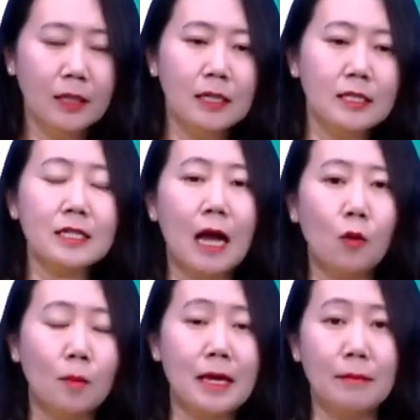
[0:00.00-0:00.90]
经常我
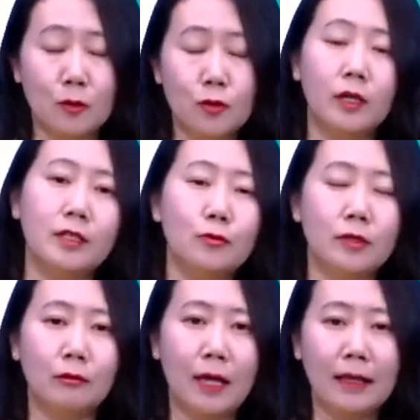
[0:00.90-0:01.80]
们在美剧和英剧
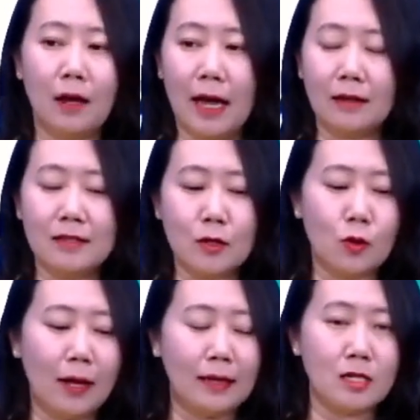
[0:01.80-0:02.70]
当中看到两个人在说
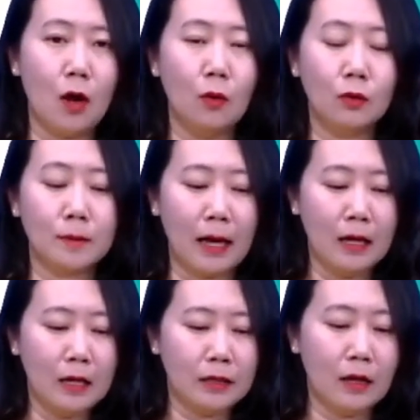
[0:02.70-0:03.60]
话打招呼是吧？
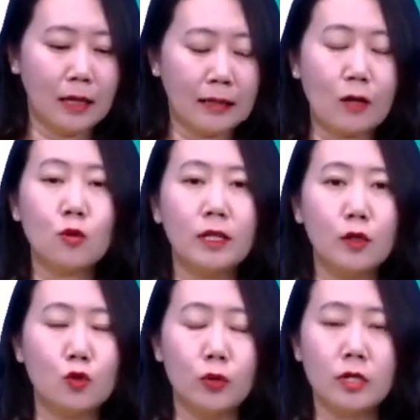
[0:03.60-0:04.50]
然后呢，他说了一个
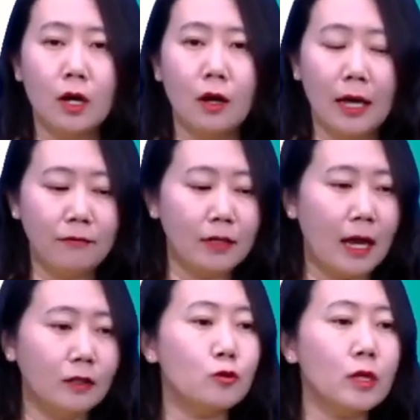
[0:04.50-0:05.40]
主意之后，哎，问他
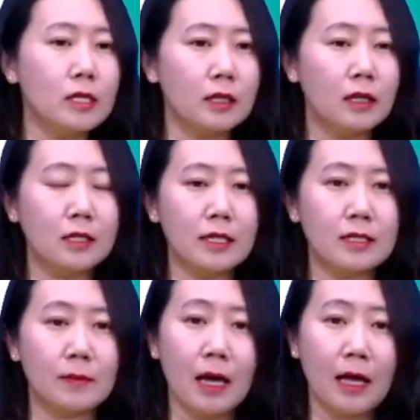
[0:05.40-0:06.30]
你觉得这个这个
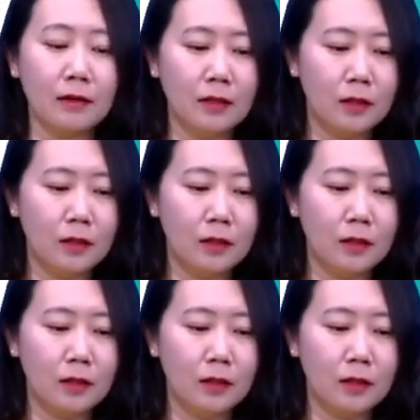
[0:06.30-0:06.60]
怎么样啊？